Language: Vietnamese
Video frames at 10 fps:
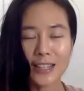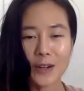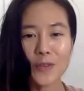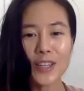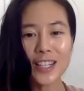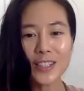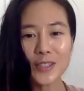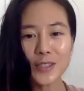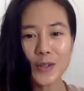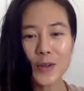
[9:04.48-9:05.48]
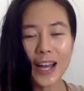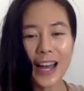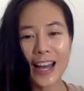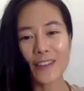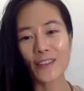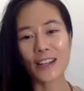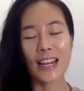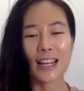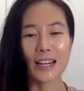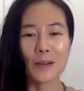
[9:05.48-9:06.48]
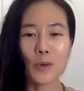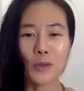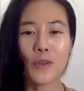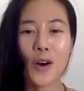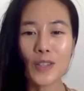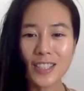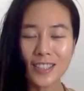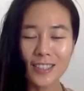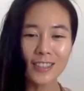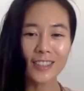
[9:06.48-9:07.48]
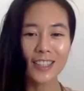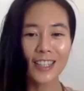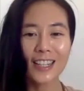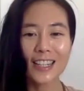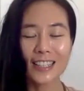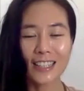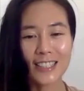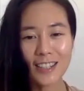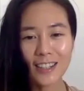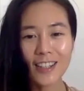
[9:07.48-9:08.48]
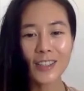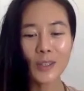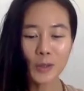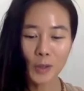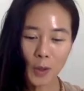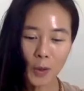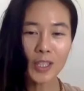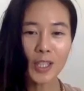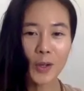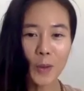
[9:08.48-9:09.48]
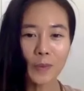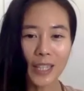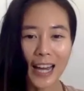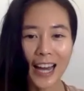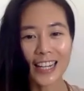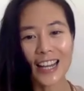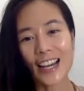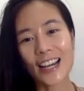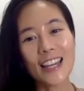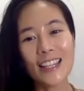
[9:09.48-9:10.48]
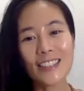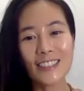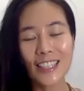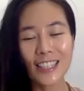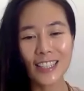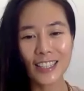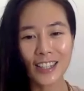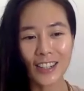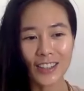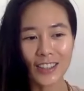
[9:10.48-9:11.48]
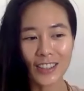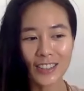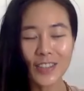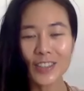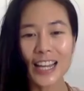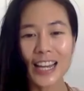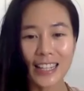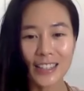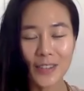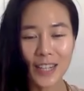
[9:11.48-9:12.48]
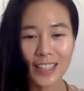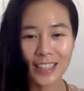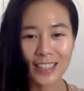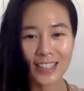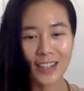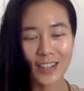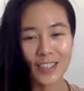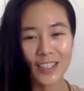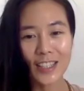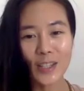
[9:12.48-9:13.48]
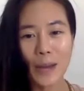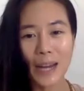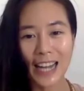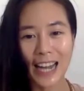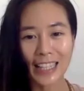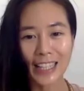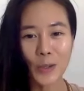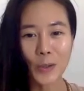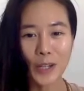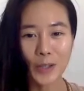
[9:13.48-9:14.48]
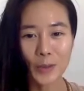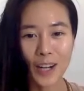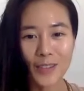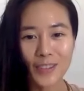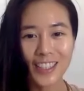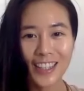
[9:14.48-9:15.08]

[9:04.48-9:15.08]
giáo viên yoga và lại là một võ sư chơi cô nhị khúc thì hẳn là Henry có nhiều tài lẻ như vậy thì sẽ có rất là nhiều bạn gái theo đuổi đúng không?